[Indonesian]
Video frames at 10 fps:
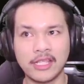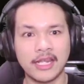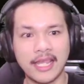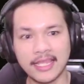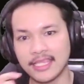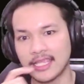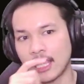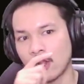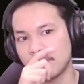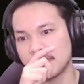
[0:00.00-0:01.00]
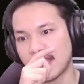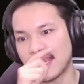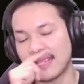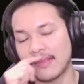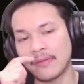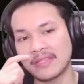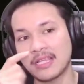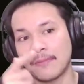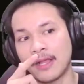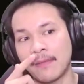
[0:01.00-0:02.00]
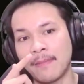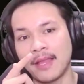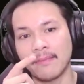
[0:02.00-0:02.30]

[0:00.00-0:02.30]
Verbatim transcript: lihat nanti kalau misalkan game nya masih gampang abad